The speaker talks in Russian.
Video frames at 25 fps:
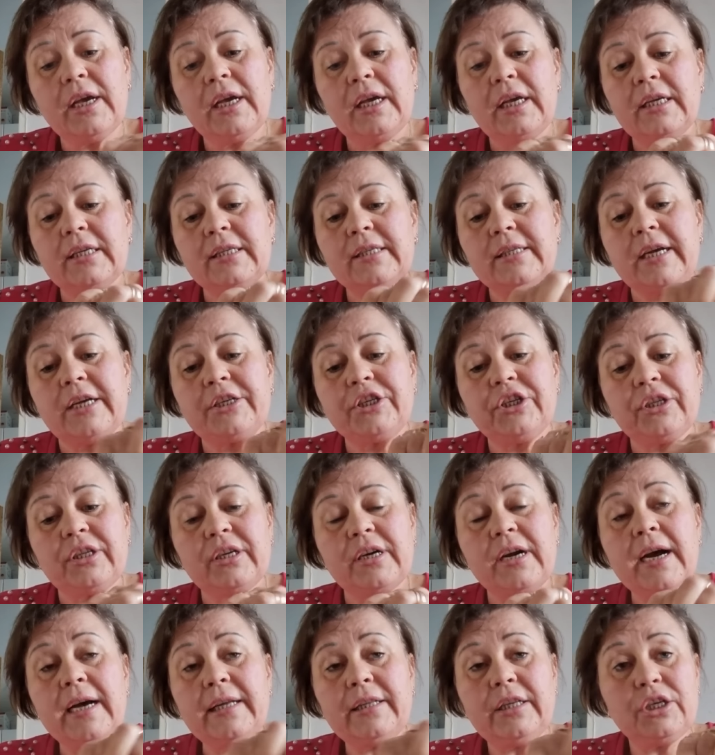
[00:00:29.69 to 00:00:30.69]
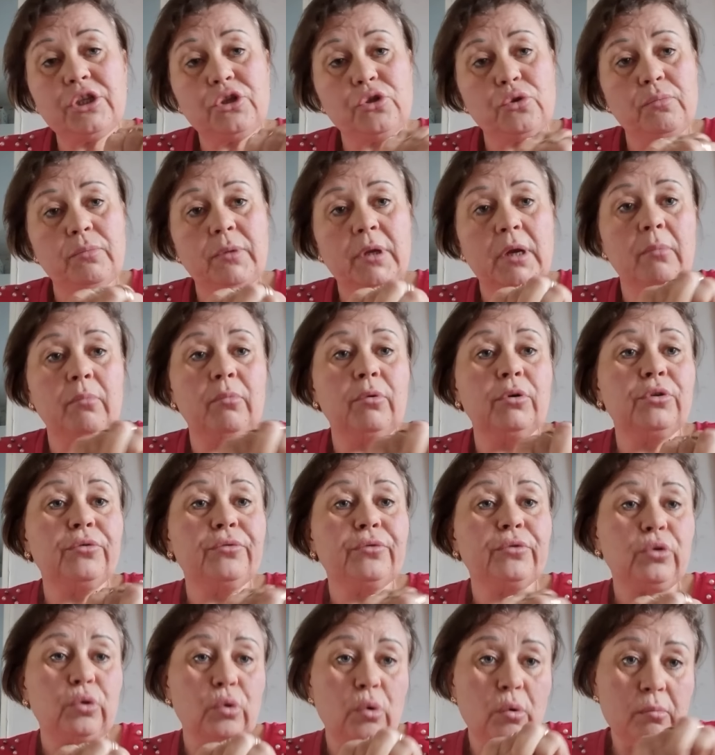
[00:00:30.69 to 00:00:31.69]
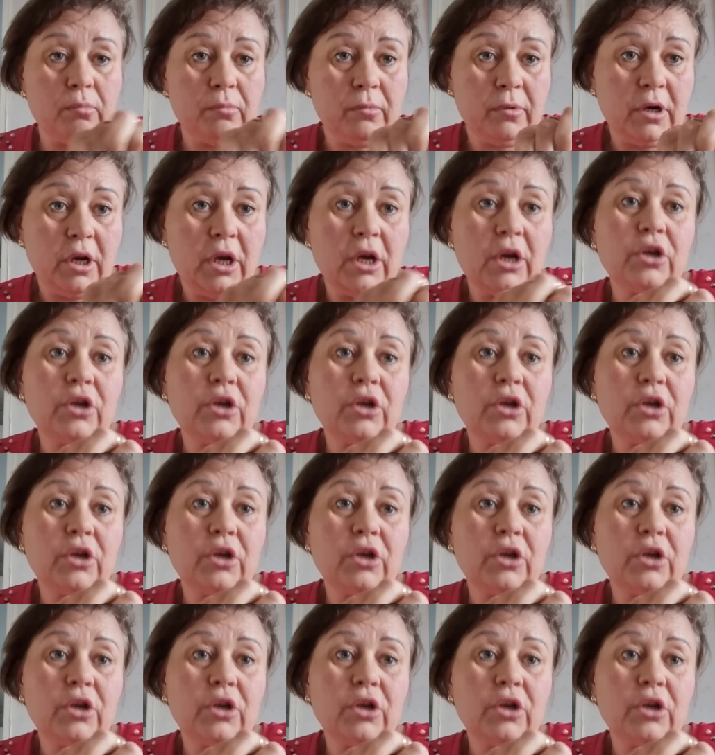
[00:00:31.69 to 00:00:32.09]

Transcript: И значит, радость у меня будет в том,